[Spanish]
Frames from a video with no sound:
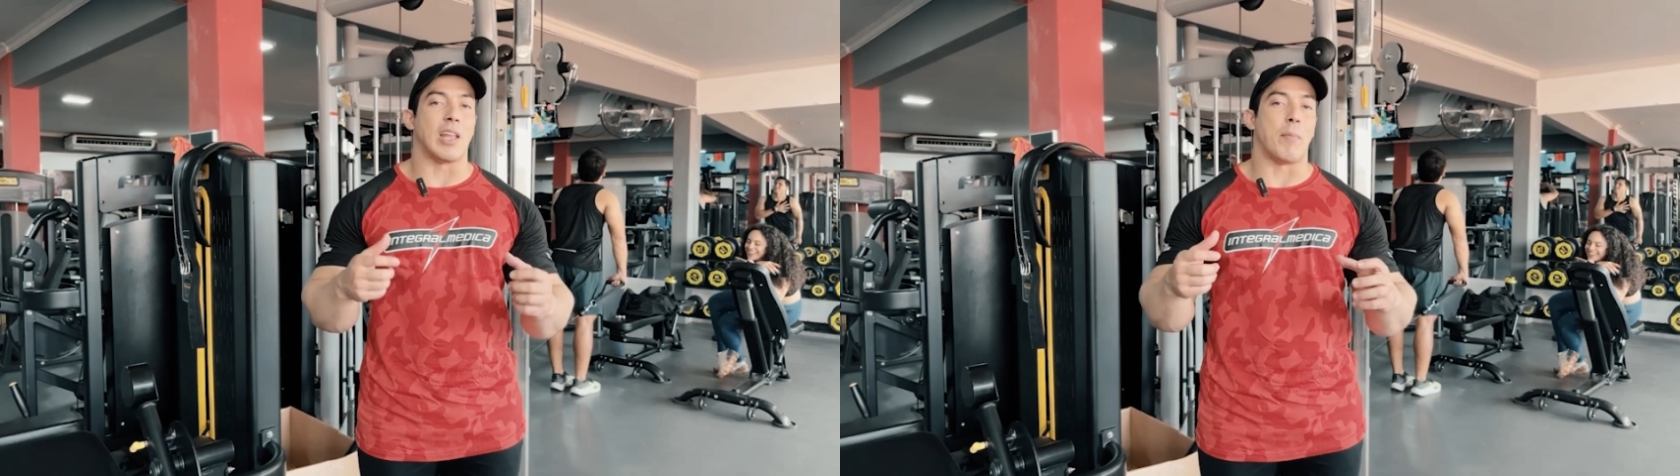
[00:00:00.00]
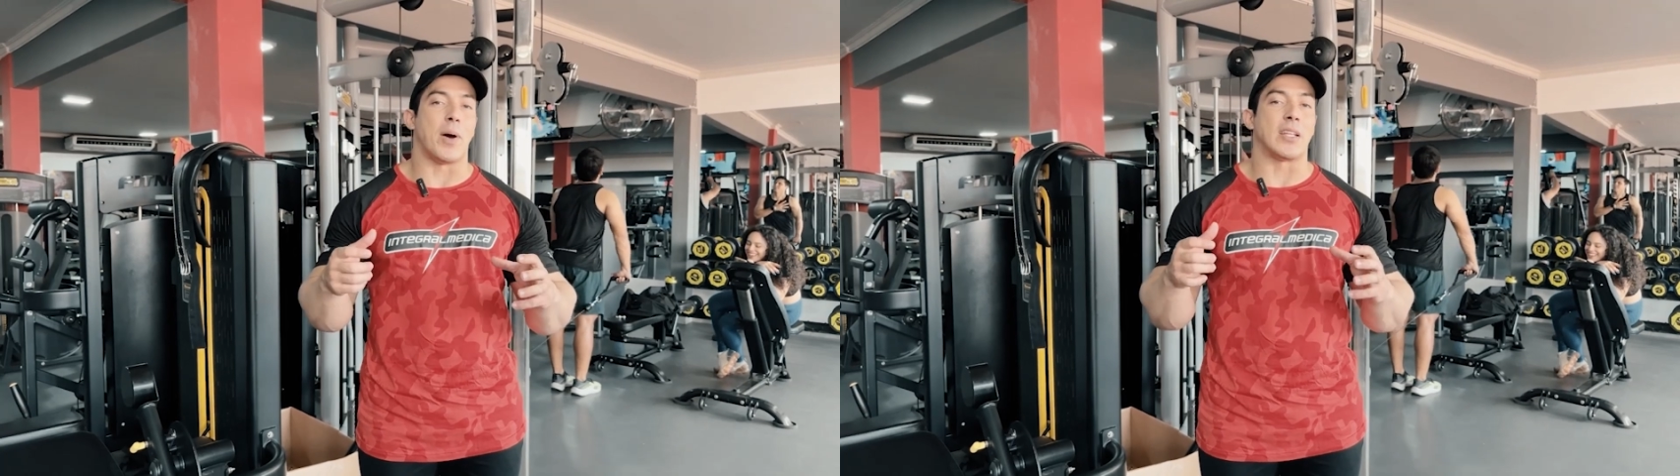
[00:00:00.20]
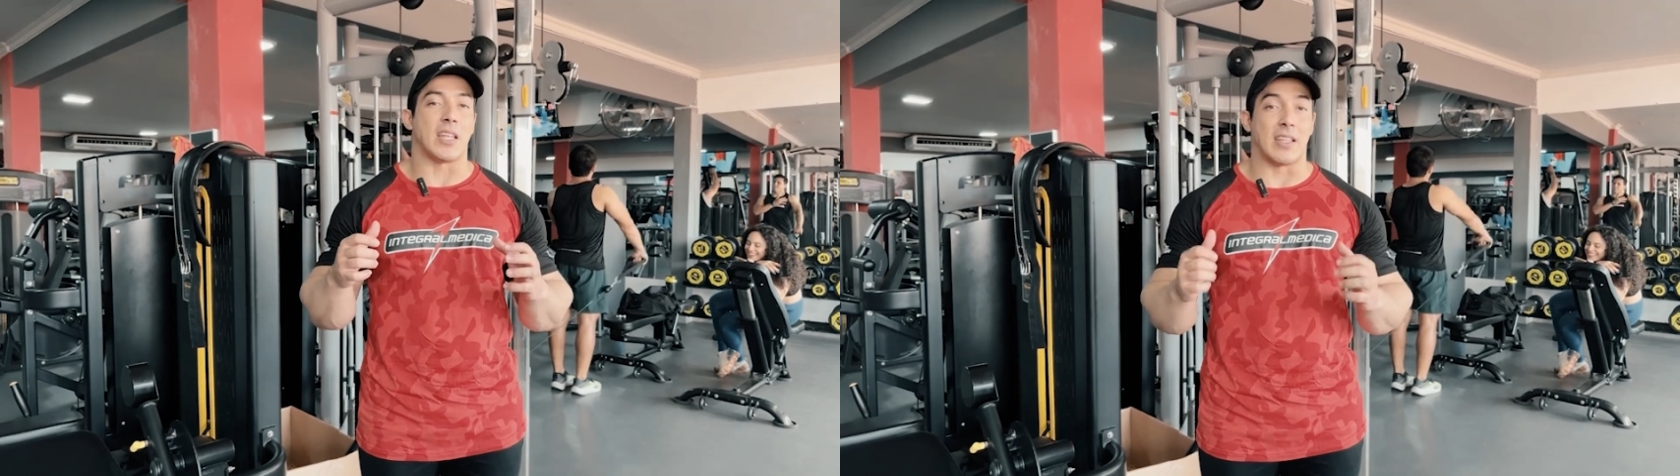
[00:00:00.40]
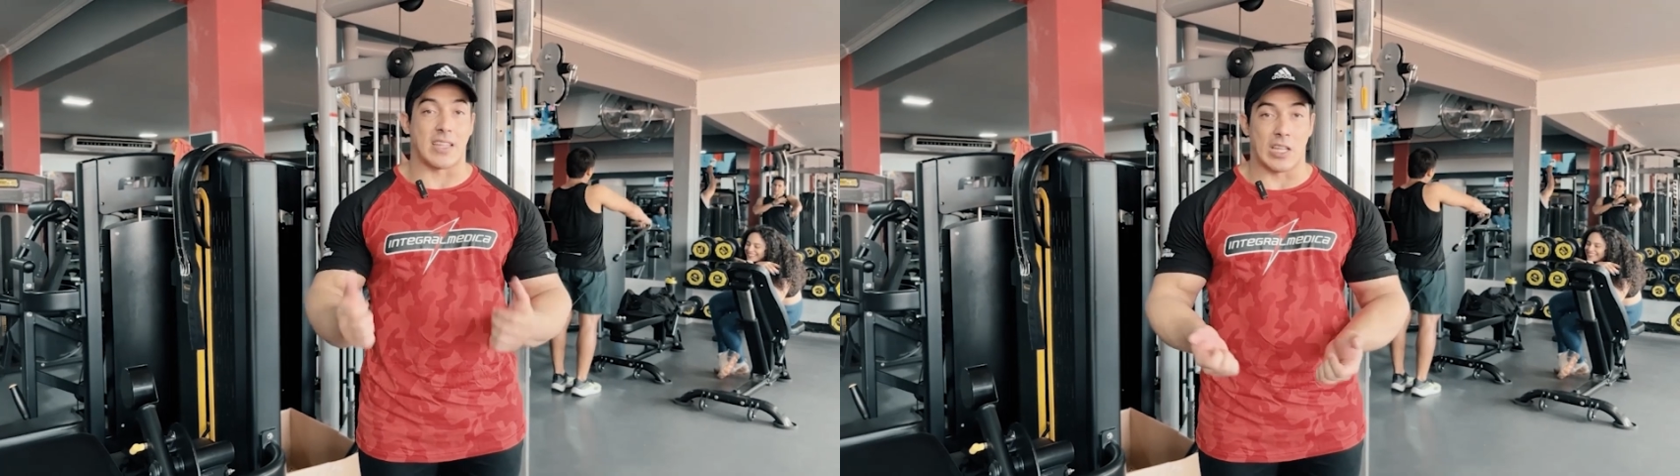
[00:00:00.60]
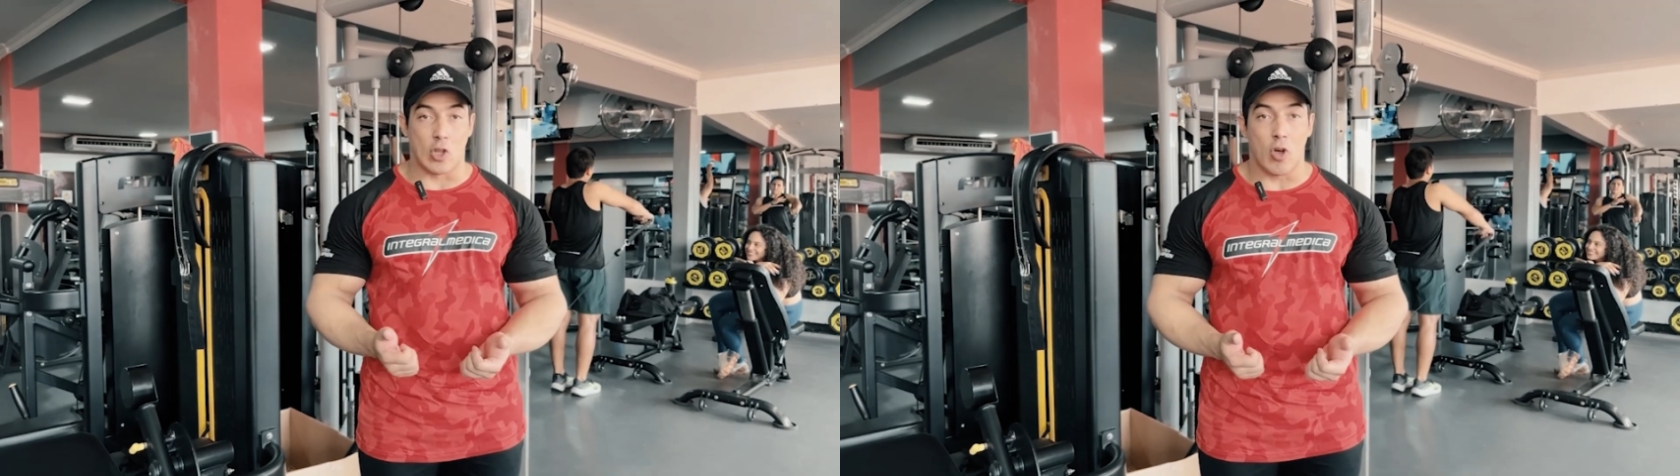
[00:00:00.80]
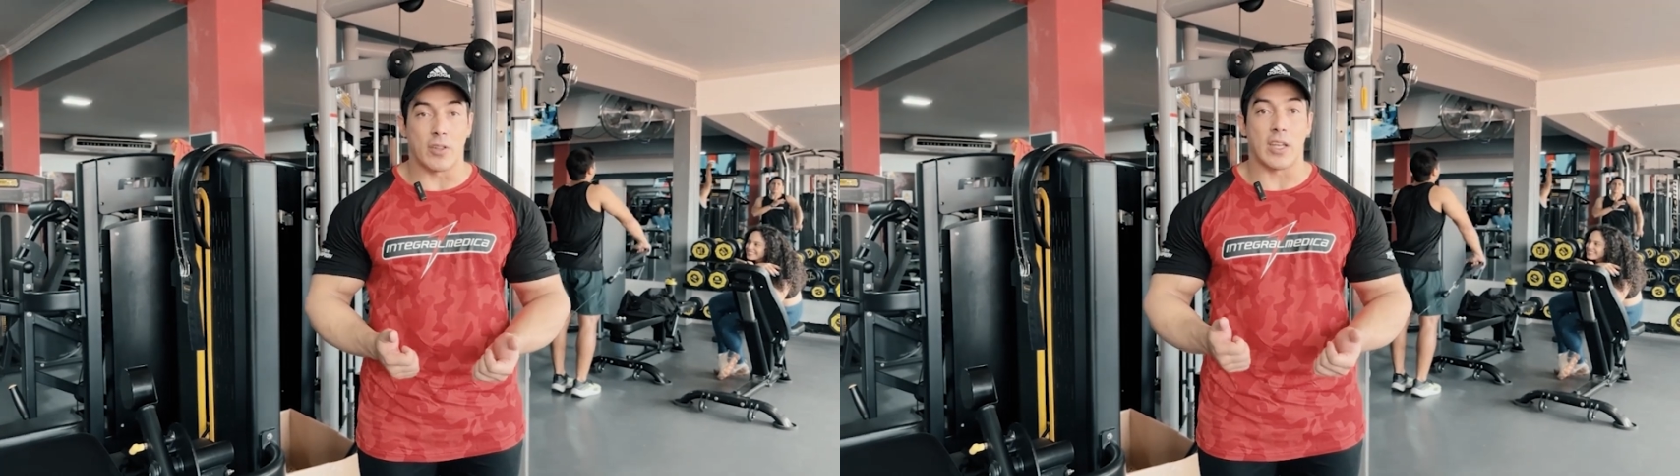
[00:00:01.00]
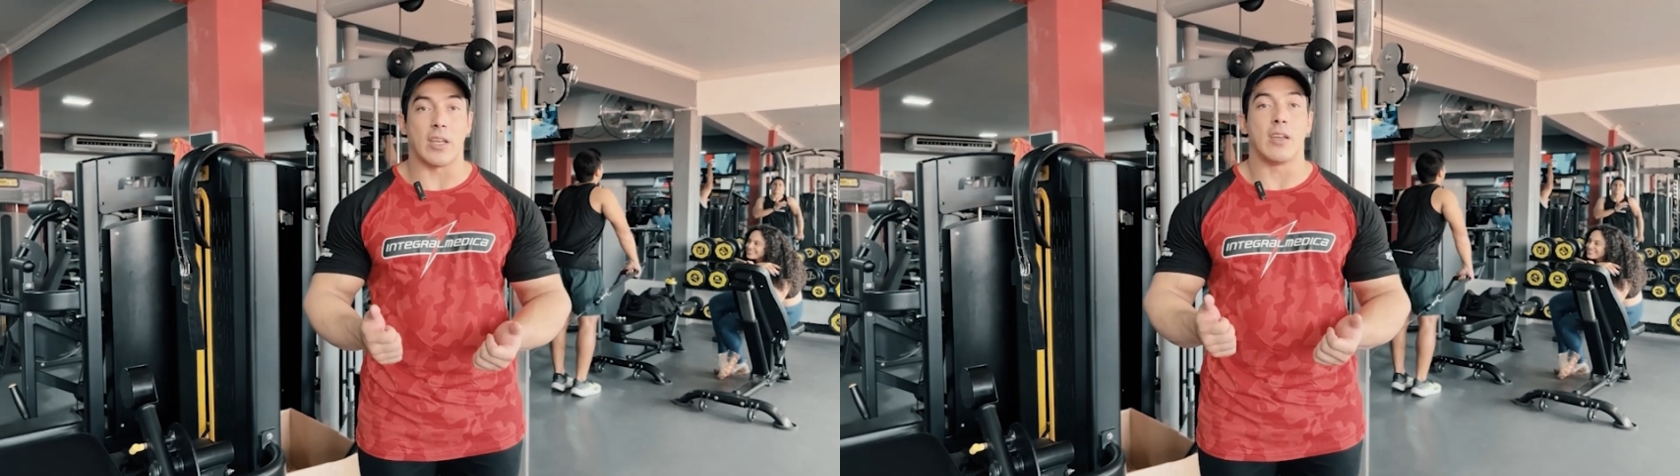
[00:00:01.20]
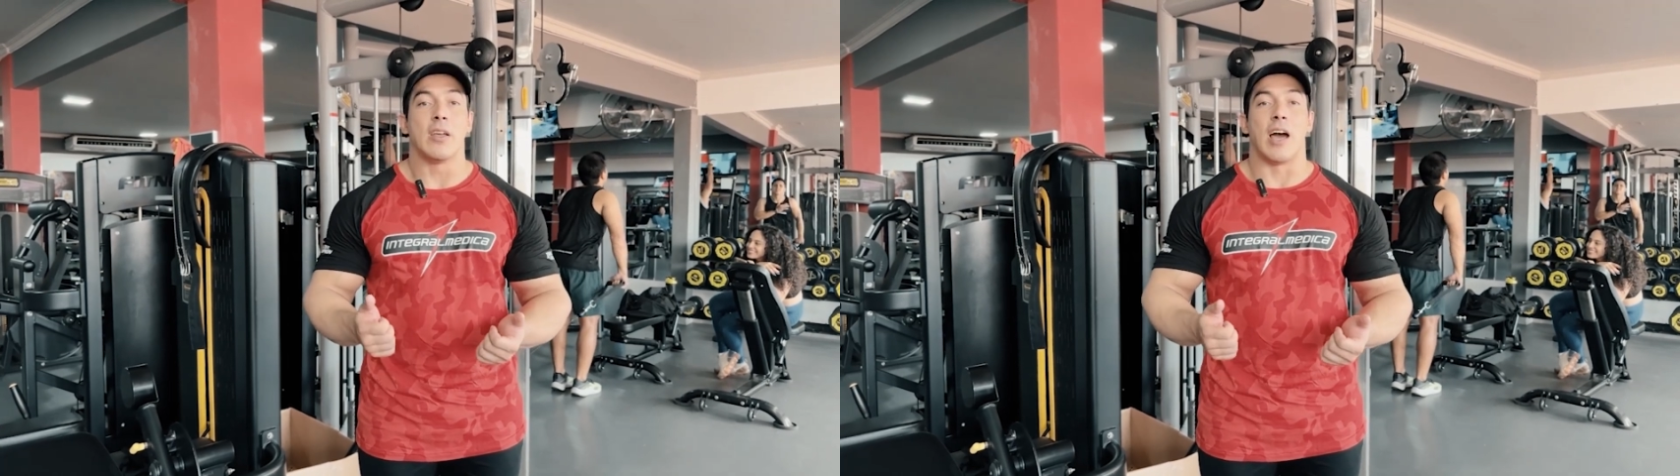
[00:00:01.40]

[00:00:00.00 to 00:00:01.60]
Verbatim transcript: a la parte de tendones,